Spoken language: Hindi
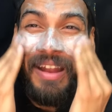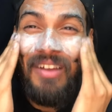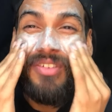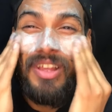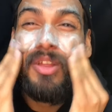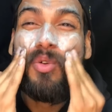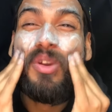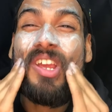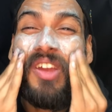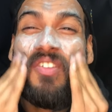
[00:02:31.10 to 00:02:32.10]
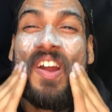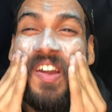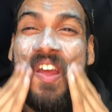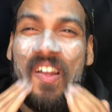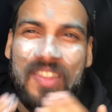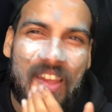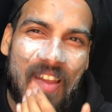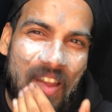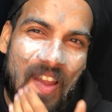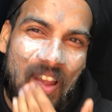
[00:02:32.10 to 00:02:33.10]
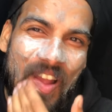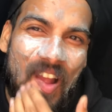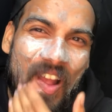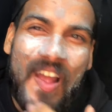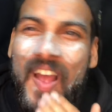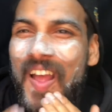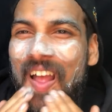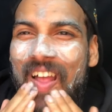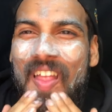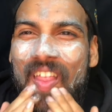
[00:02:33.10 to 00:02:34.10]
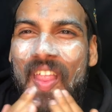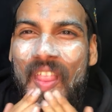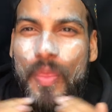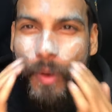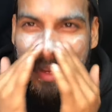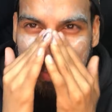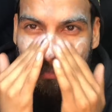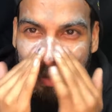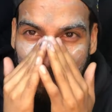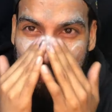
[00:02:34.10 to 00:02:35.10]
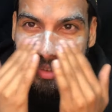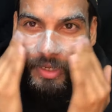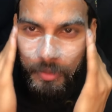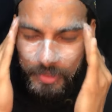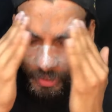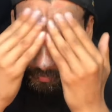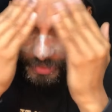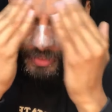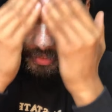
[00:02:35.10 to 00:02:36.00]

काफ़ी ज़्यादा कूलिंग इफेक्ट आता है तो आइज़ आपने क्लोज करनी है बस आपने इस